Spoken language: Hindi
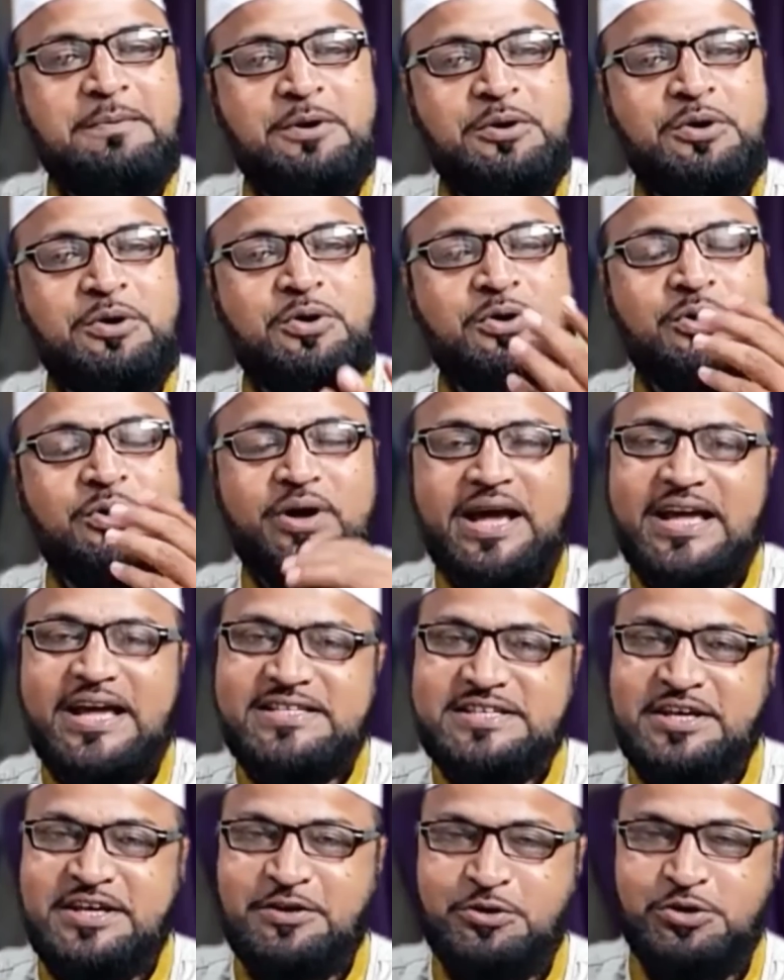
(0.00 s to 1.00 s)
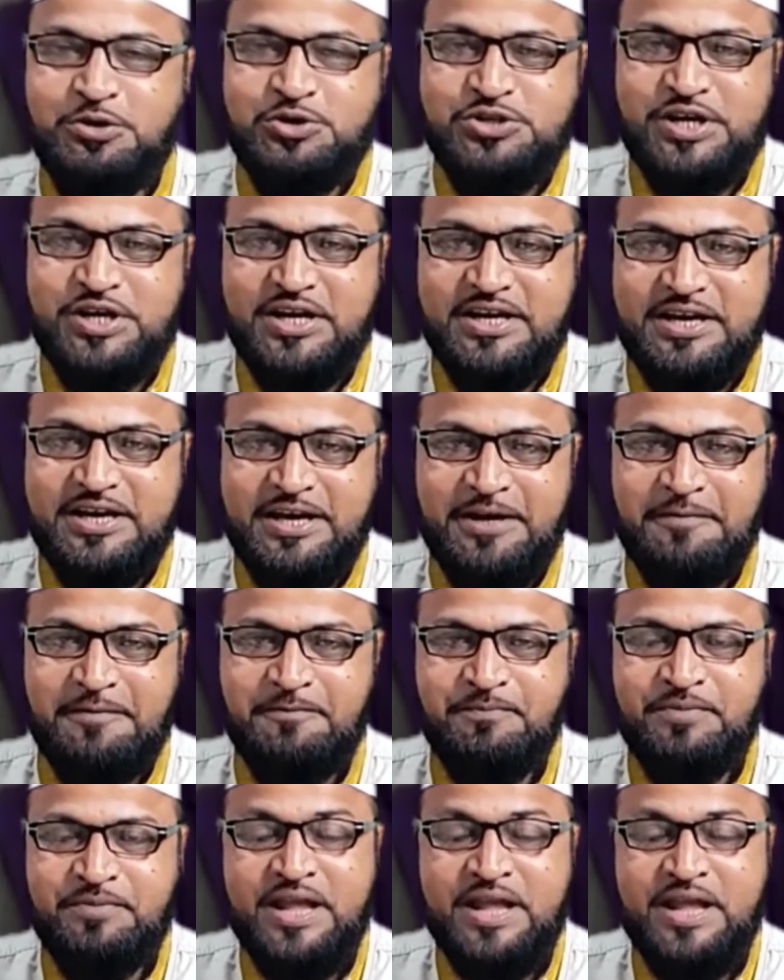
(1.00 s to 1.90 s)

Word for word: आप लोगों को ऐसे ही खुश रखे